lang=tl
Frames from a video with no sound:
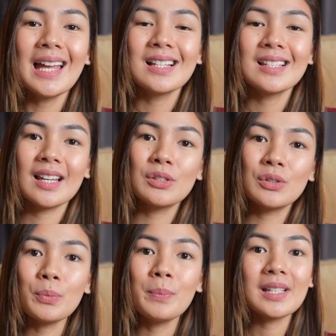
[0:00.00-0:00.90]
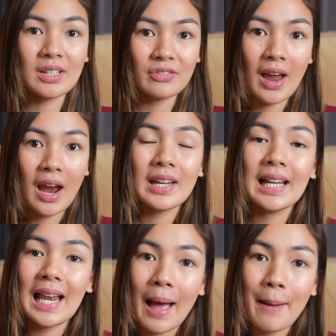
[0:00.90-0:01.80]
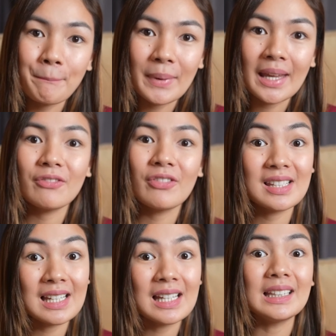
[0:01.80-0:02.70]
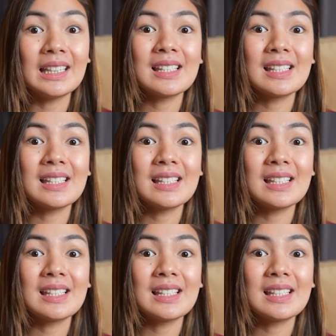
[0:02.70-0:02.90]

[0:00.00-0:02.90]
sa Zubik Safari Glamping Facility